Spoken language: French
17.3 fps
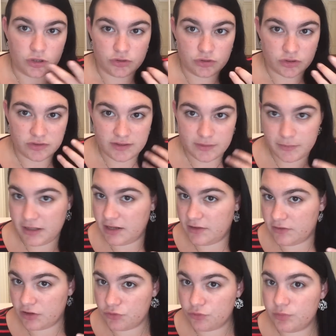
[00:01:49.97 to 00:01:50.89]
Tenter mes
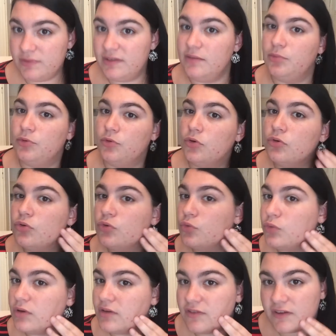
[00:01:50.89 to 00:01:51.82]
lèvres un tout petit peu
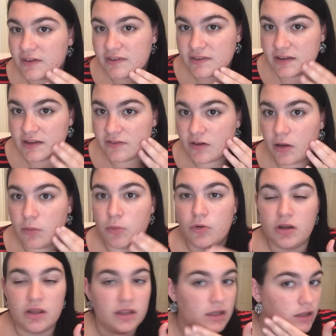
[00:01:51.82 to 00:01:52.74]
ou effacer
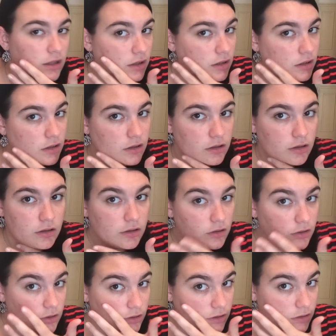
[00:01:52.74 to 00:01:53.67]
vraiment les
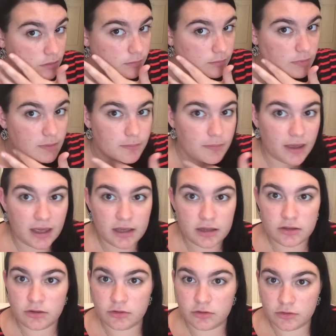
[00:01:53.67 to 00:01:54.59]
mes
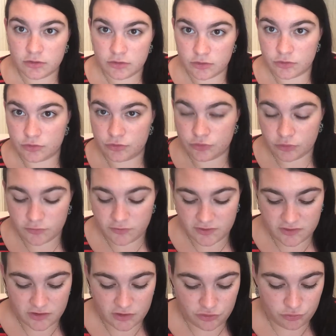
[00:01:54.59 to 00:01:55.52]
marques euh, sur le
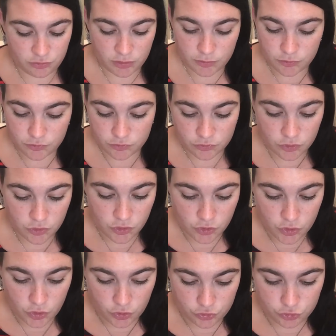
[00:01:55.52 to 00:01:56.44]
visage. Mais bon,
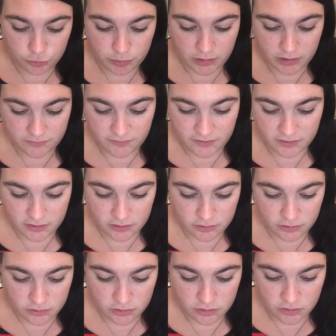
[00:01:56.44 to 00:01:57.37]
je préfère
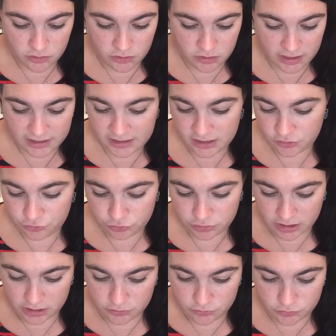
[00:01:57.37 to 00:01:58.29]
euh, être
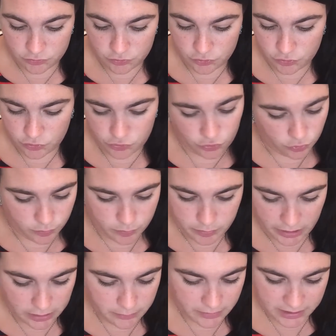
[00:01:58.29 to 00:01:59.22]
naturelle. Donc euh, non,
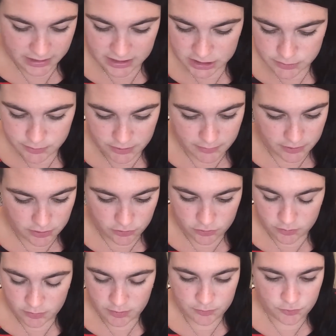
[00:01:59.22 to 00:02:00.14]
pas de maquillage
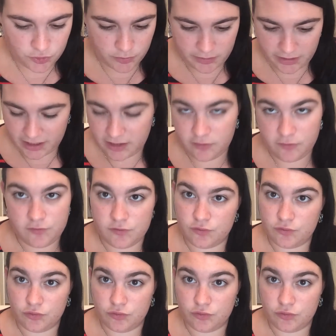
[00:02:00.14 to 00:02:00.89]
permanent, même dans mes rêves.